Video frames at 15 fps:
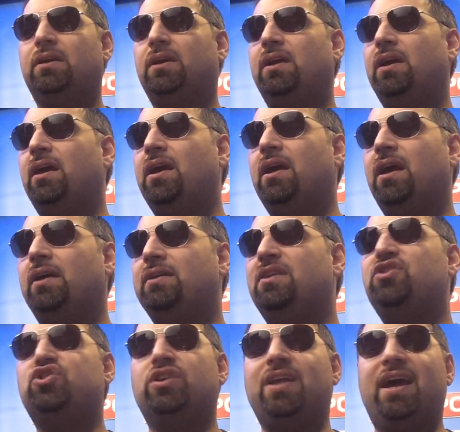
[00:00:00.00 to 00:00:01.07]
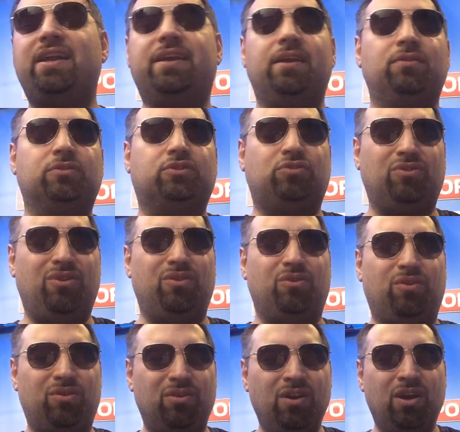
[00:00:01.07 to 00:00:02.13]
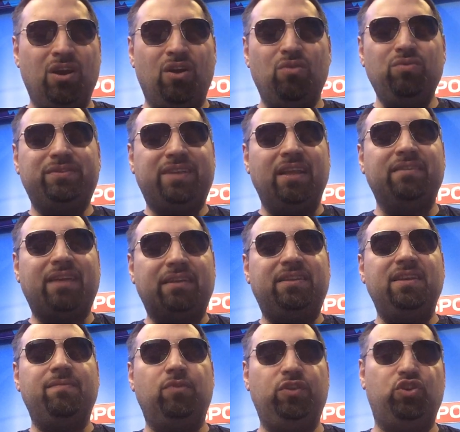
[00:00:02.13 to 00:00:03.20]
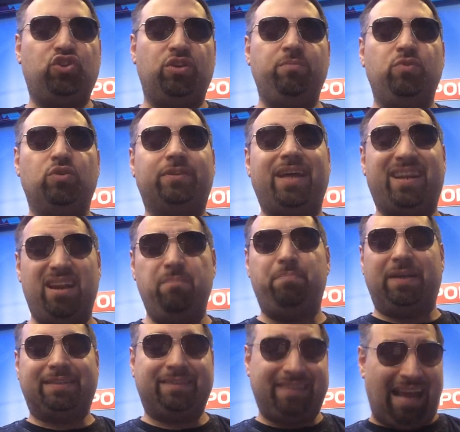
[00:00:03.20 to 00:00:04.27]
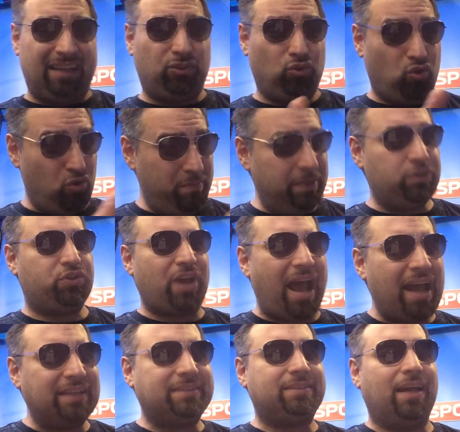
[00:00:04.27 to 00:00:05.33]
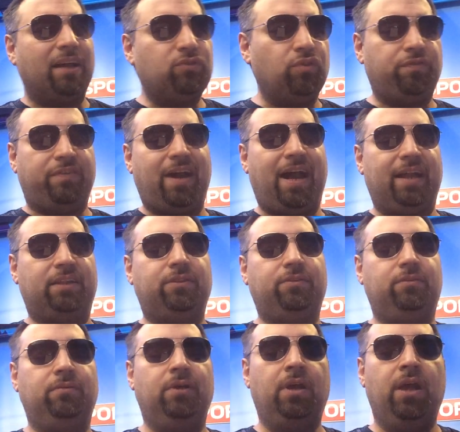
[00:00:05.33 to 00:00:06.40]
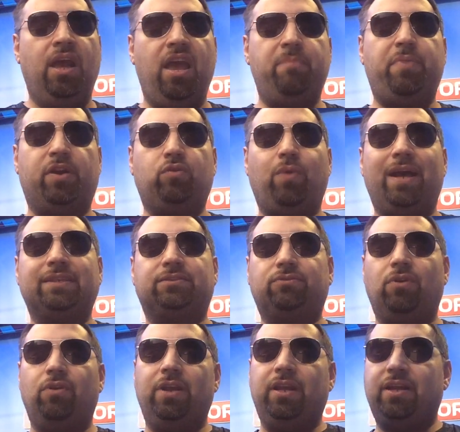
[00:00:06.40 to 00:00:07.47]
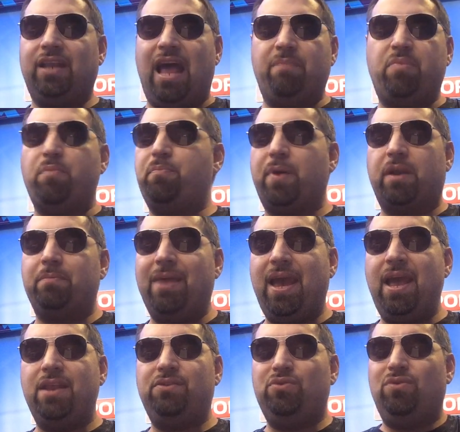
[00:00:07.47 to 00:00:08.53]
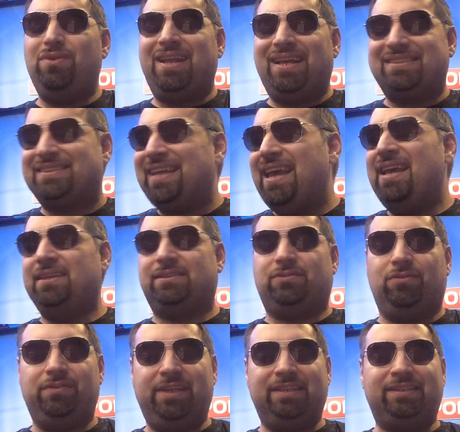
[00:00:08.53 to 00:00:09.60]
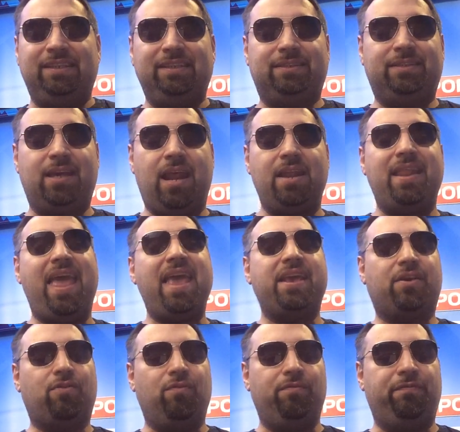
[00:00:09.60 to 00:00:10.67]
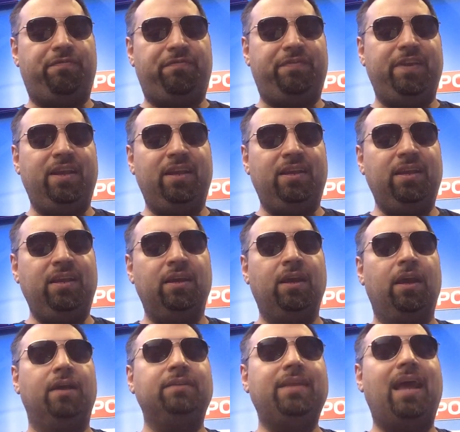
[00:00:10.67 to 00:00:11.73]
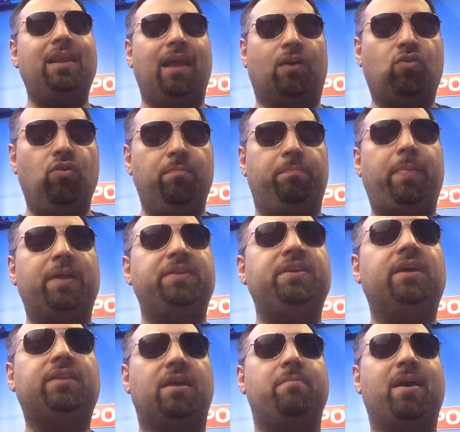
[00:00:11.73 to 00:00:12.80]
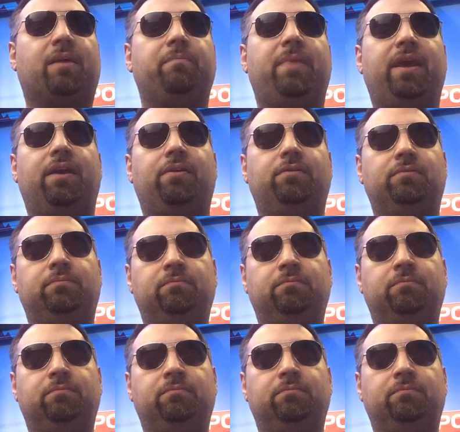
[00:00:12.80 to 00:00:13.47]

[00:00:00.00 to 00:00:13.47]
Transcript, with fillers: eh, degli scenari che non sono un tentativo di scimmiotare il passato come già è stato fatto. E per questo il club per me non ha senso di esistere nei confini della compagnia dei McMahon.